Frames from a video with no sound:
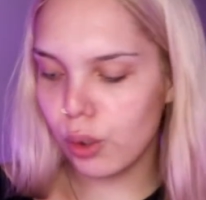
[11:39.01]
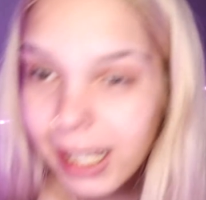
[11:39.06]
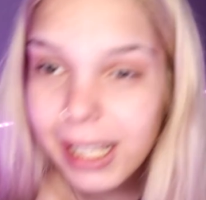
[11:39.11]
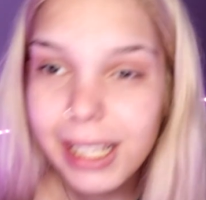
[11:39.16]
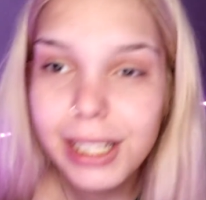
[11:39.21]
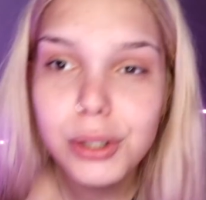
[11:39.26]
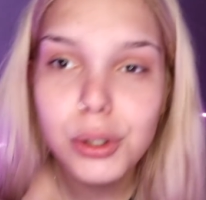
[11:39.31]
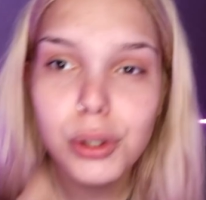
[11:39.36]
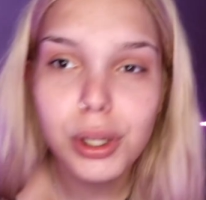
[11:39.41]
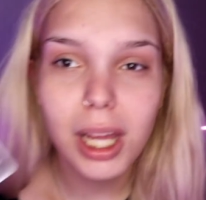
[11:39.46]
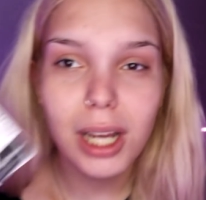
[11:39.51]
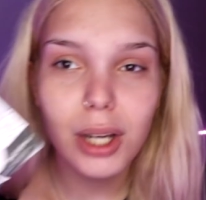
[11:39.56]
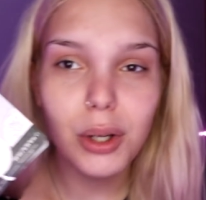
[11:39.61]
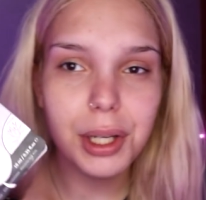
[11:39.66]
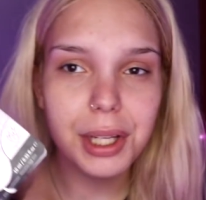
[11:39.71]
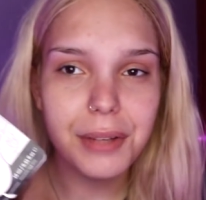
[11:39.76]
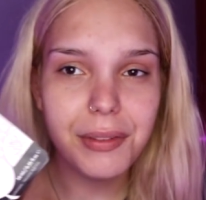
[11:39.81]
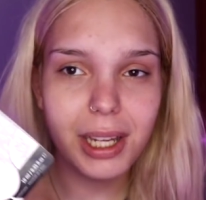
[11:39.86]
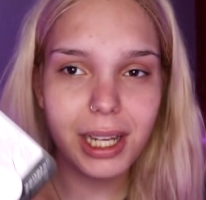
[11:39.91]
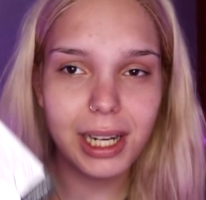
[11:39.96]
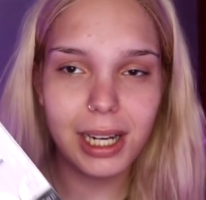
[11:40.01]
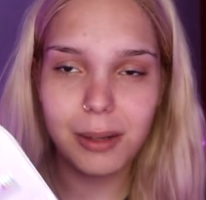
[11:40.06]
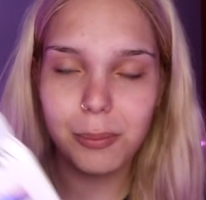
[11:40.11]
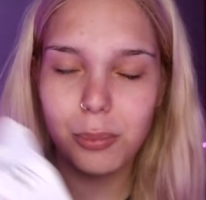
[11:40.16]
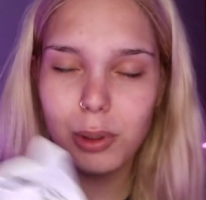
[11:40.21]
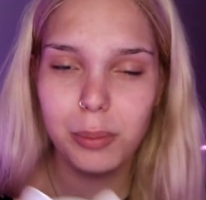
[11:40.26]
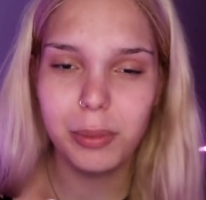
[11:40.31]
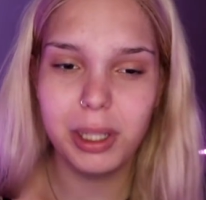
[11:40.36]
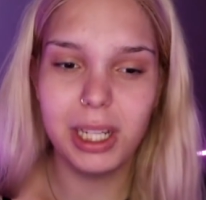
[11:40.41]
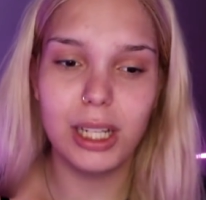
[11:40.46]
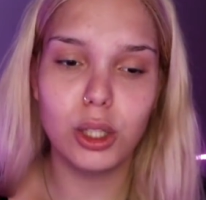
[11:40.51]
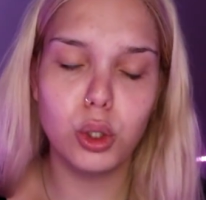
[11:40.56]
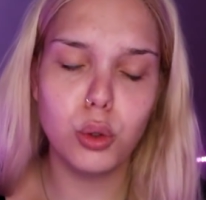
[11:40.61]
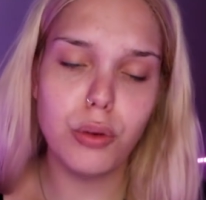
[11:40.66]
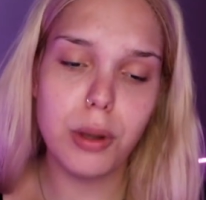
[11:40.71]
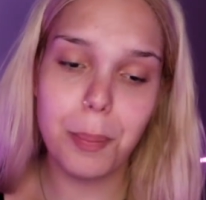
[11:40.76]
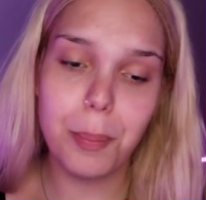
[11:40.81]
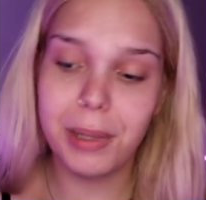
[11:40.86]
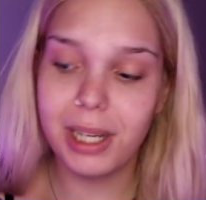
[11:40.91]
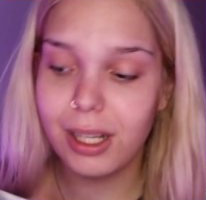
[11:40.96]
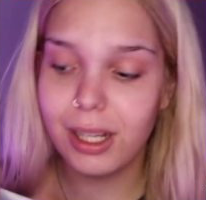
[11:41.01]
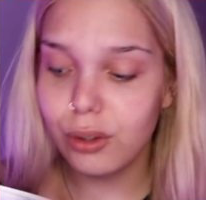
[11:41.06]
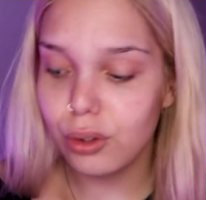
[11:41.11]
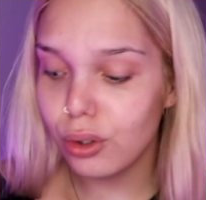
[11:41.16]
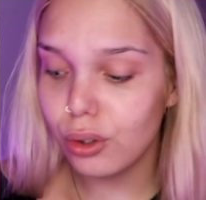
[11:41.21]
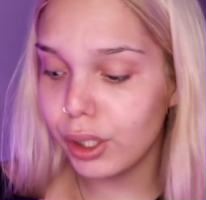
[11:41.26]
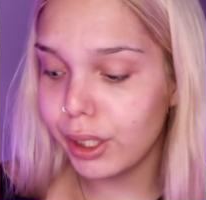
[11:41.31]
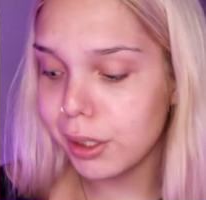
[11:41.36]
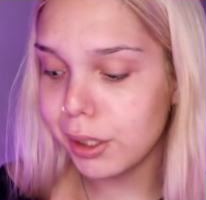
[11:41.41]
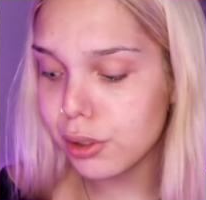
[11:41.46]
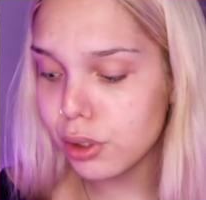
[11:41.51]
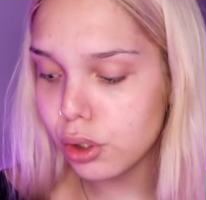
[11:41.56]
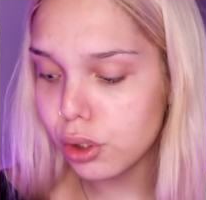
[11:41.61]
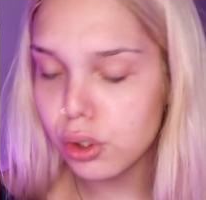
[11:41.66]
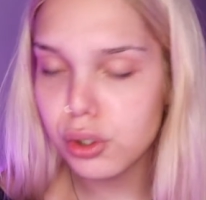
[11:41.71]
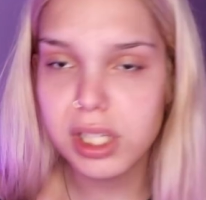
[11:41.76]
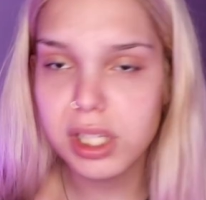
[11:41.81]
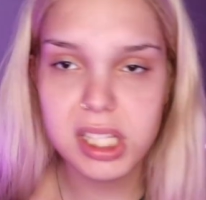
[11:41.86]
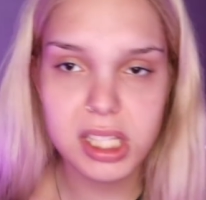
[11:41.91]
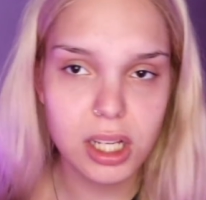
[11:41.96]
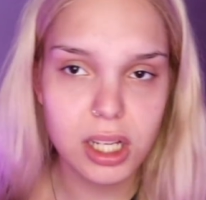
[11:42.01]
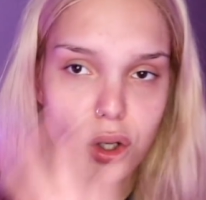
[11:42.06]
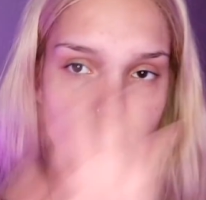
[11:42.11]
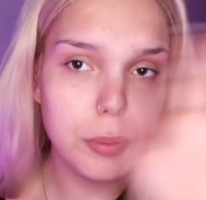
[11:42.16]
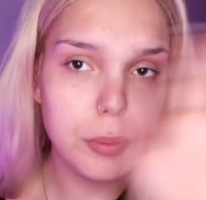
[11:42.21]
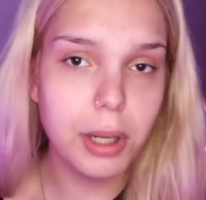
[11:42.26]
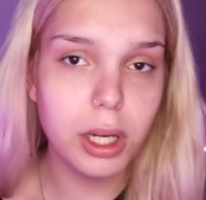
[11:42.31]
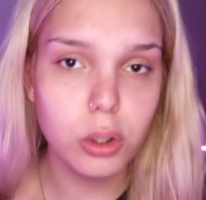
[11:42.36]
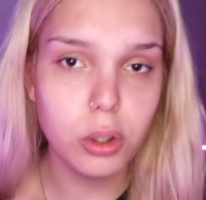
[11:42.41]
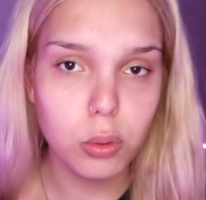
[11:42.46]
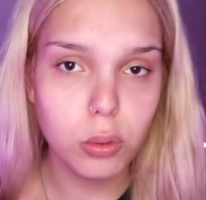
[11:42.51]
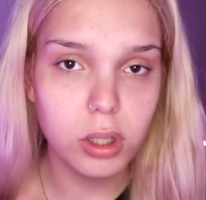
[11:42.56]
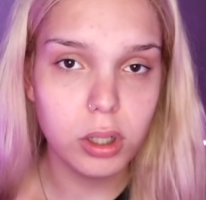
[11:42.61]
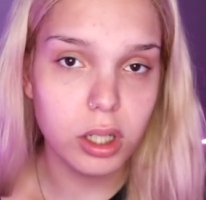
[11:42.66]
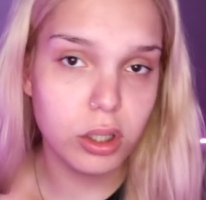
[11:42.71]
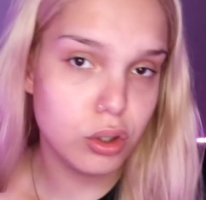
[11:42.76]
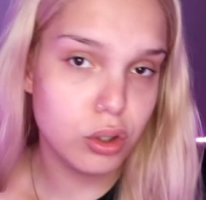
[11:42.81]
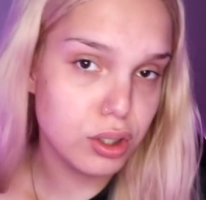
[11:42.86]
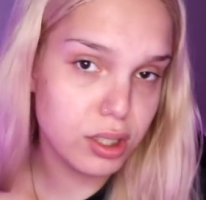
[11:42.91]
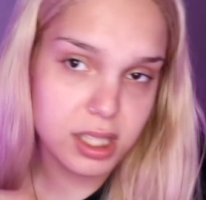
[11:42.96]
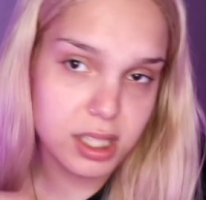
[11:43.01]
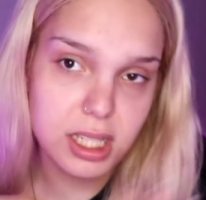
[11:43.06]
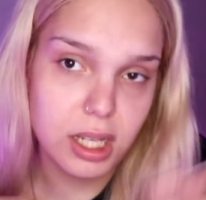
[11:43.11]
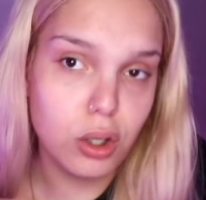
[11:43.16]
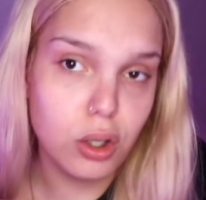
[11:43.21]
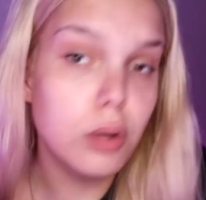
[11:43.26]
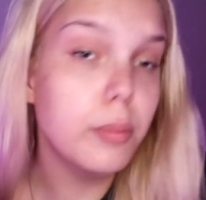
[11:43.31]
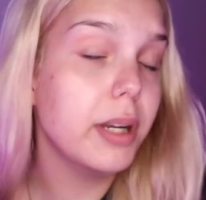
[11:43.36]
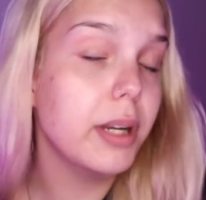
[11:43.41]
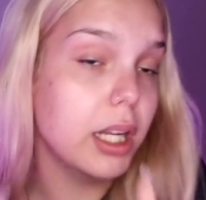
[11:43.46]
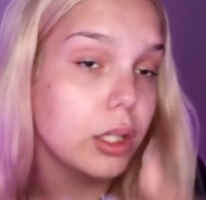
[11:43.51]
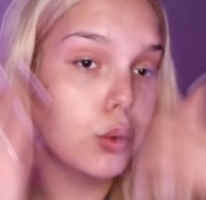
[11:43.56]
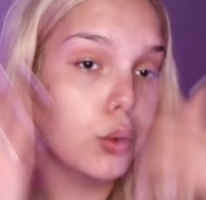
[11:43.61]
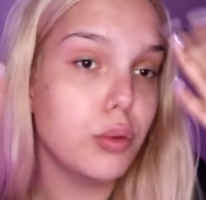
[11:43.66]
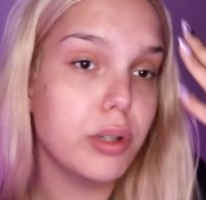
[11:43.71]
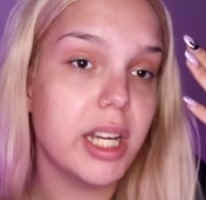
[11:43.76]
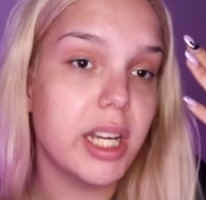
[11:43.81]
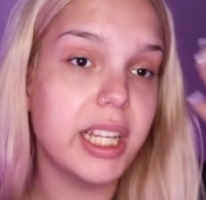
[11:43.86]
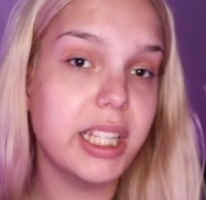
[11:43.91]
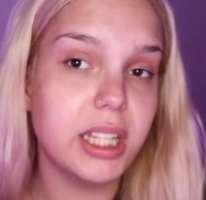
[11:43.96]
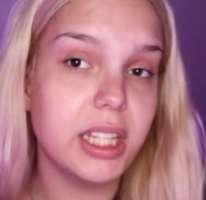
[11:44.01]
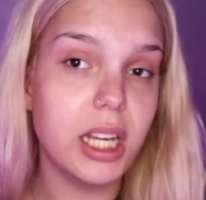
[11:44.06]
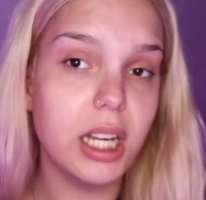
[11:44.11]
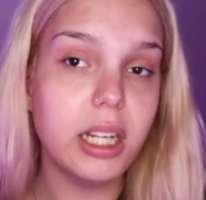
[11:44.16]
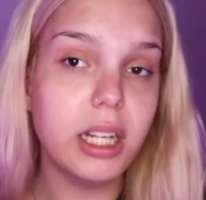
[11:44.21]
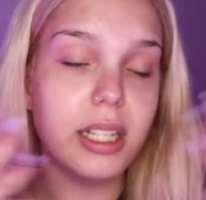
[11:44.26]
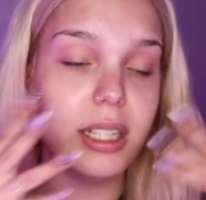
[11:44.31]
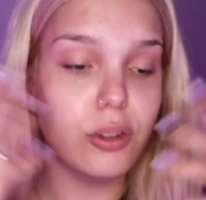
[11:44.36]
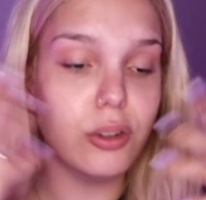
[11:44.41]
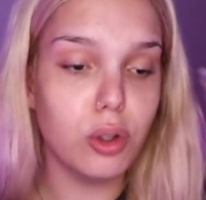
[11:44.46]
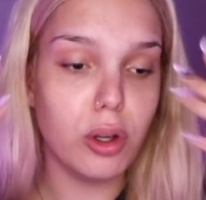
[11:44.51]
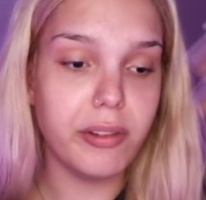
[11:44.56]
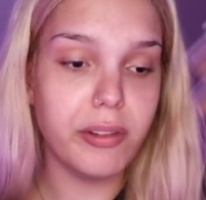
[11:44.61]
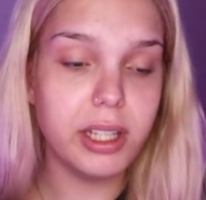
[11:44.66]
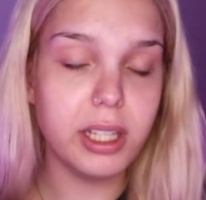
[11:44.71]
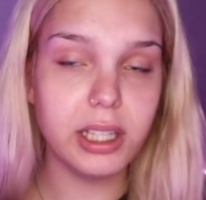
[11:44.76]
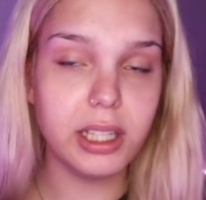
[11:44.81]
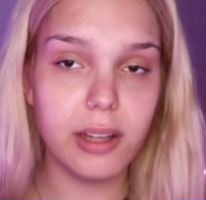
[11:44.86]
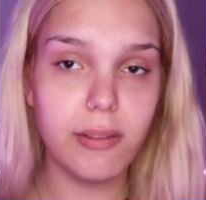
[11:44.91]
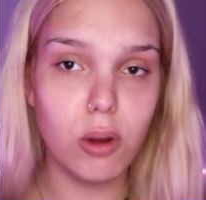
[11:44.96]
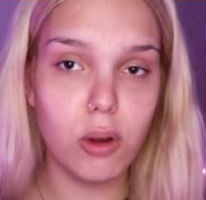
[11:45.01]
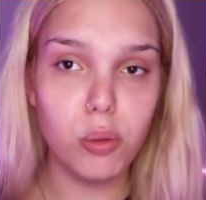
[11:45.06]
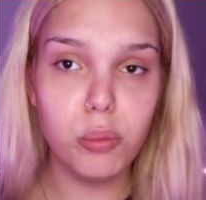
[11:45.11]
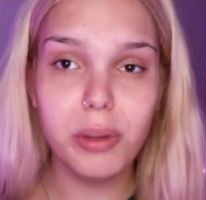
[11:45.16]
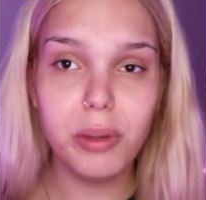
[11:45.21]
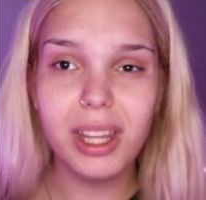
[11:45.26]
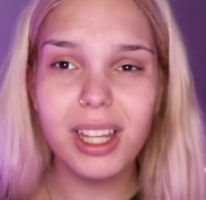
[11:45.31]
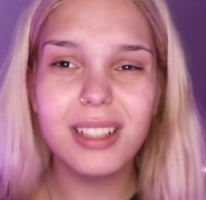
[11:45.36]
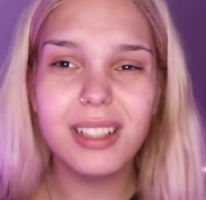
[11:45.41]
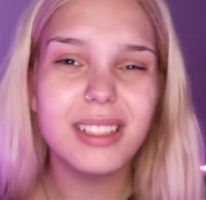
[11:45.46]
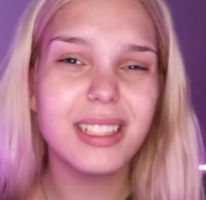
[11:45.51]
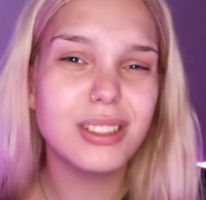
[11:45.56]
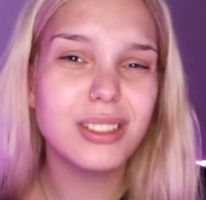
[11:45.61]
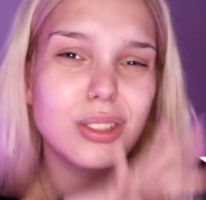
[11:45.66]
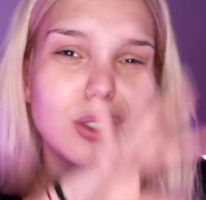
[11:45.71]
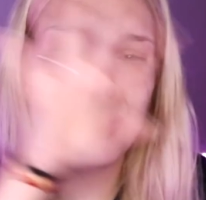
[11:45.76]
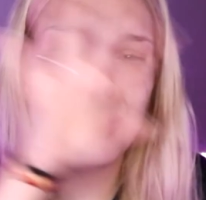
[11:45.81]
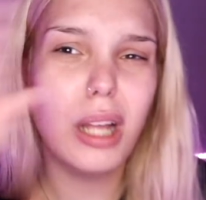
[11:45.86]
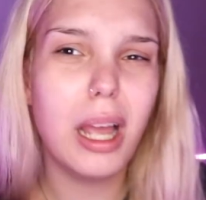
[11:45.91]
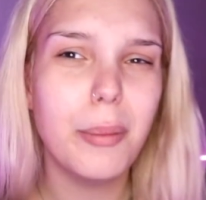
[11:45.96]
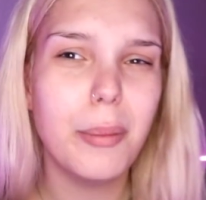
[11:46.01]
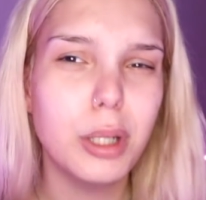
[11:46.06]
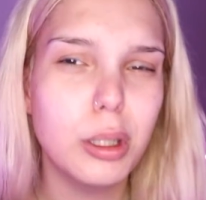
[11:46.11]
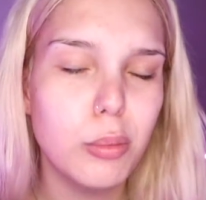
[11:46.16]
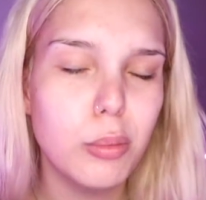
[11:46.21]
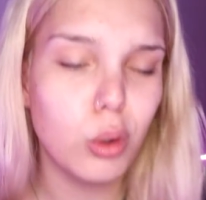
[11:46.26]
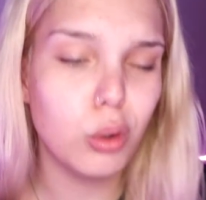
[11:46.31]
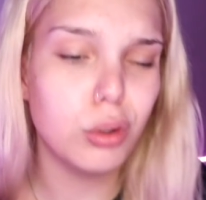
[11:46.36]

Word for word: Esto de aloe vera, pues mira, estuve esperando y eso no se secó más nunca, no se secó, me la tuve que quitar y todavía estaba húmeda, eso a mí no me